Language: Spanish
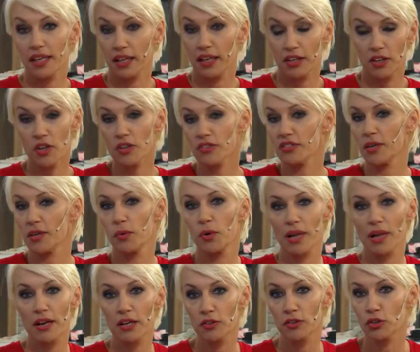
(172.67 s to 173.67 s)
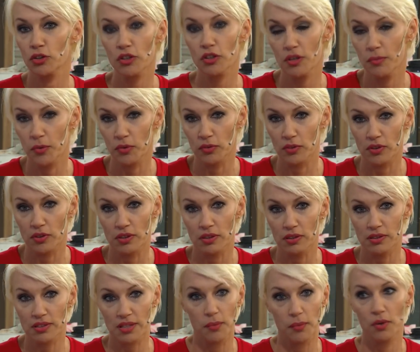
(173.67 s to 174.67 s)
que no, se burlaron todo el mundo.
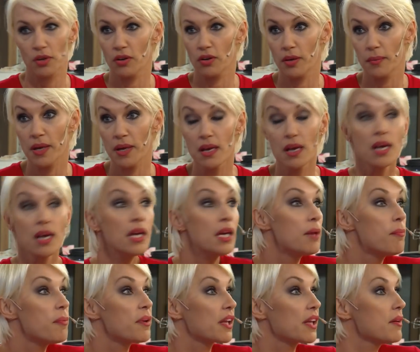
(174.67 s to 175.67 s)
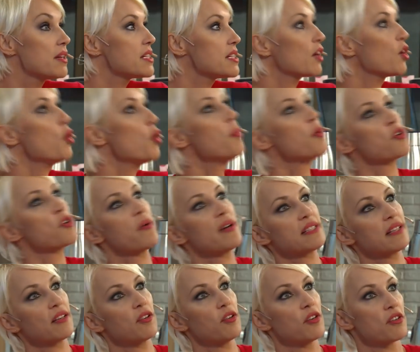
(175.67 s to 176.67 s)
¿Por qué? De y porque decía, ¿cómo no
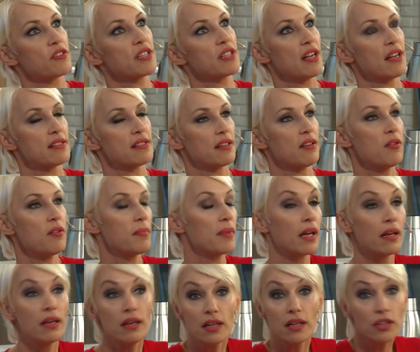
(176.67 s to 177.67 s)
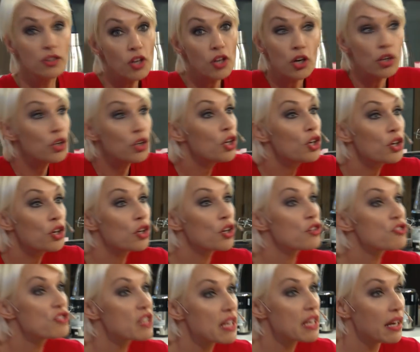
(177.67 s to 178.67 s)
vas a conocer a ese hombre? No, si no,
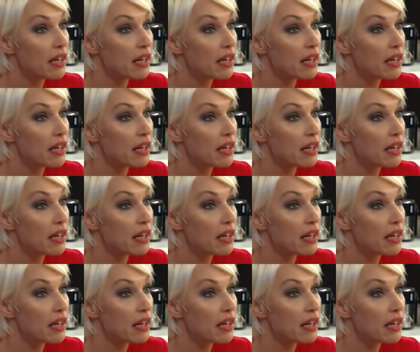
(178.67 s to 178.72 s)
sabías quién